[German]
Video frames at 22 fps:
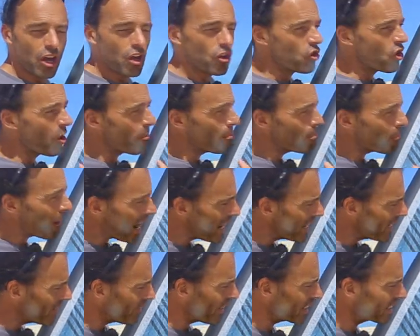
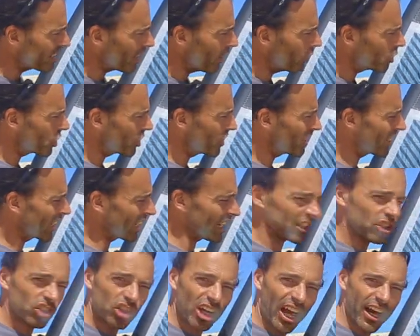normalerweise auch schon
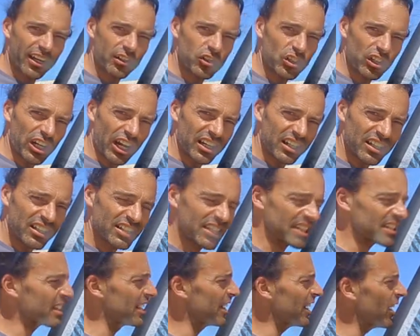recht stark
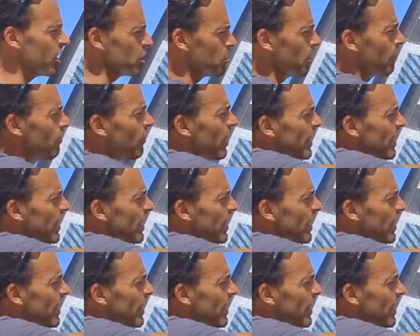auseinandergesetzt, genauso wie beim